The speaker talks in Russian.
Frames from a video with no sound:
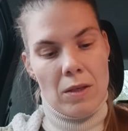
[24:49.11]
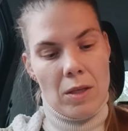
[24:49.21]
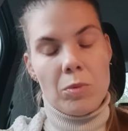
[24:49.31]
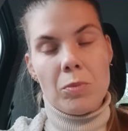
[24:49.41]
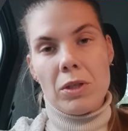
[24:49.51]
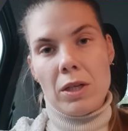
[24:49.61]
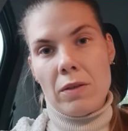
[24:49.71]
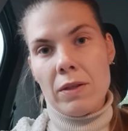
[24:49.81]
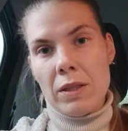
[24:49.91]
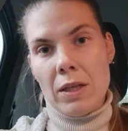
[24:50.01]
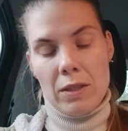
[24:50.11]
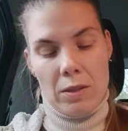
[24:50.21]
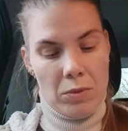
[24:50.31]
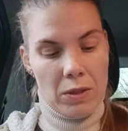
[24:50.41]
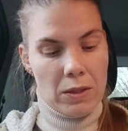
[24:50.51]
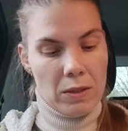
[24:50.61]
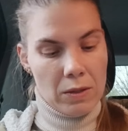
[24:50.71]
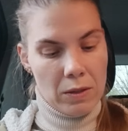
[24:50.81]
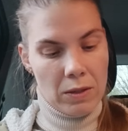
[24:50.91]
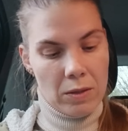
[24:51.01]
и публиковала я эти
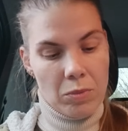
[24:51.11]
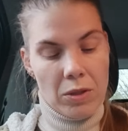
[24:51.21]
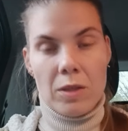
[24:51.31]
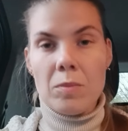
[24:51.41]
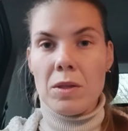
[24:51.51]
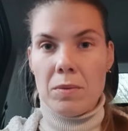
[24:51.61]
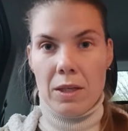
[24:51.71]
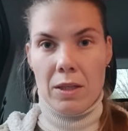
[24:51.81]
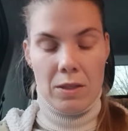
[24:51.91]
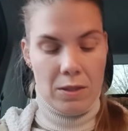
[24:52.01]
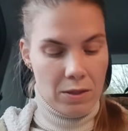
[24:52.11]
мастер-классы под именем Cat and